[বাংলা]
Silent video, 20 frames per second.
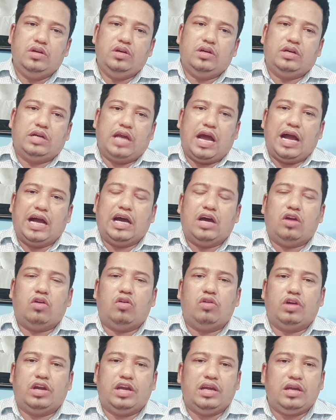টাকার
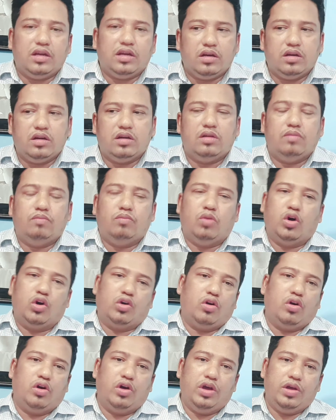অঙ্কে বড়
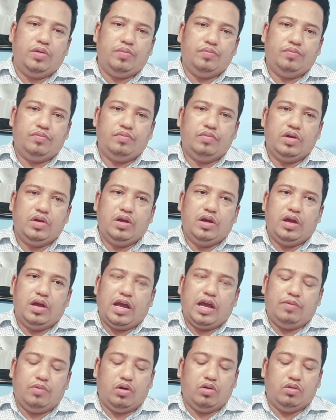হয়
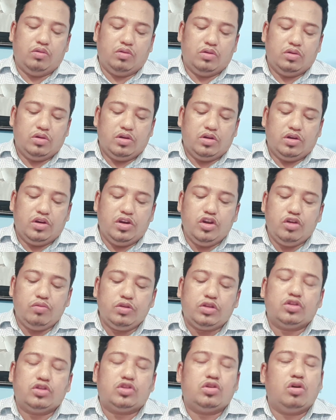এবং
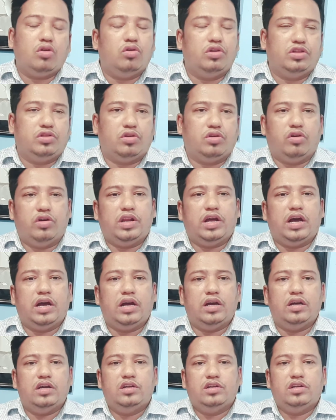নিয়মিত সংগঠিত হয় না
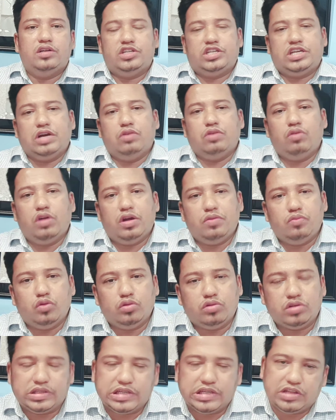সেগুলোই
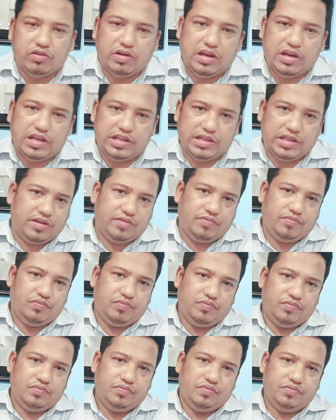মূলধন জাতীয় লেনদেন
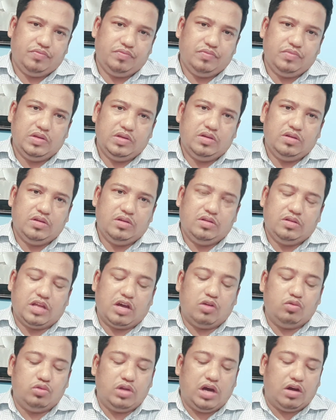
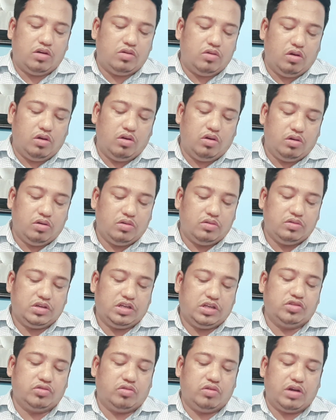তার উদাহরণ হলো
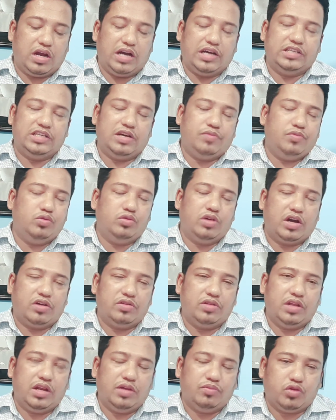কিছুক্ষণ আগে যে আমি
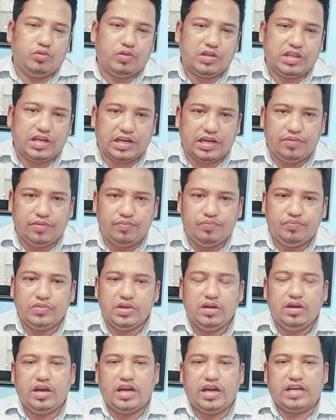উদাহরণ দিলাম তোমাদেরকে
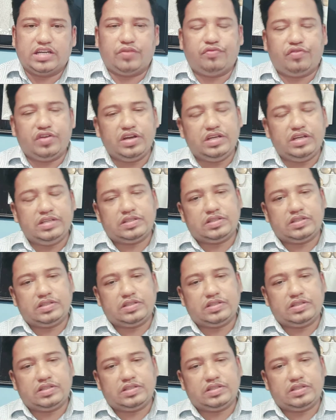একটা ফ্রিজ